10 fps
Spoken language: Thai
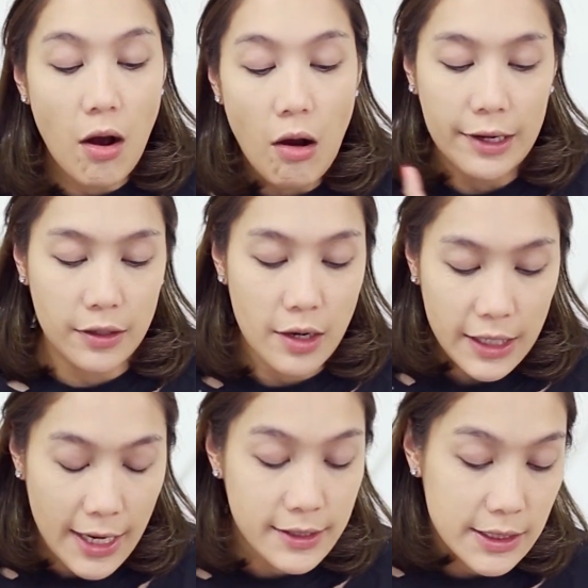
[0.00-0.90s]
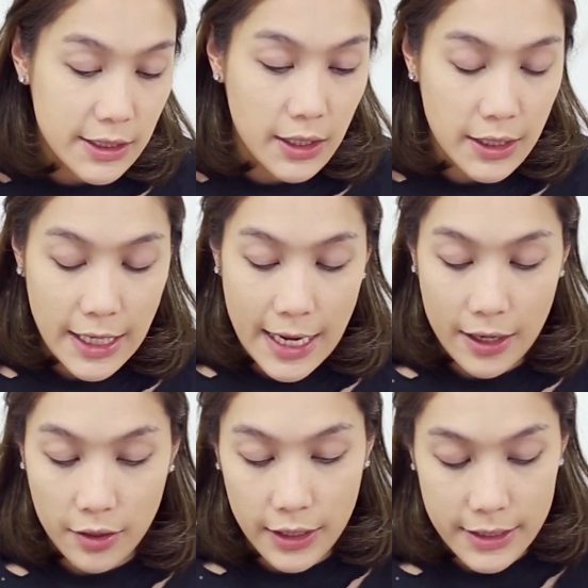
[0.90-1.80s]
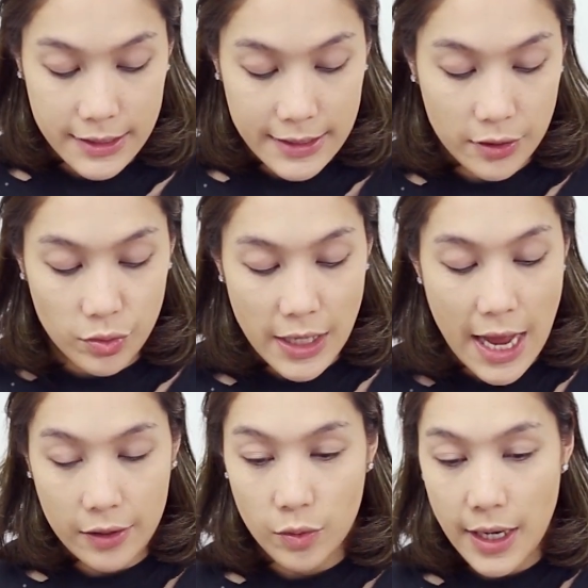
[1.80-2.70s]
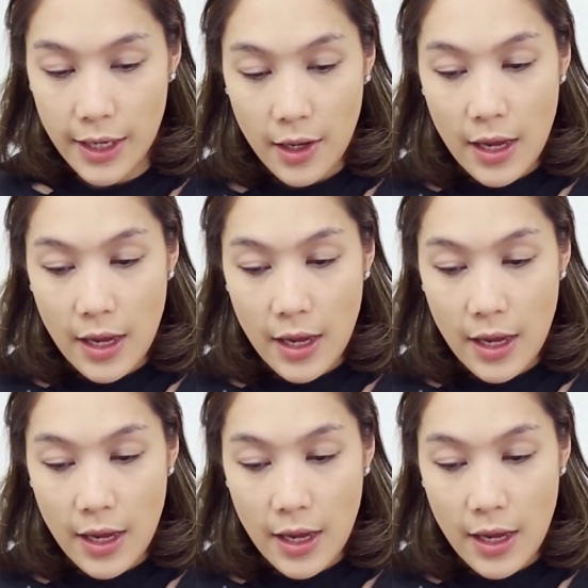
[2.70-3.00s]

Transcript: อ่อนค่อนข้างจะเยอะนะคะ ก็เลยจะเซตทุกอย่างด้วย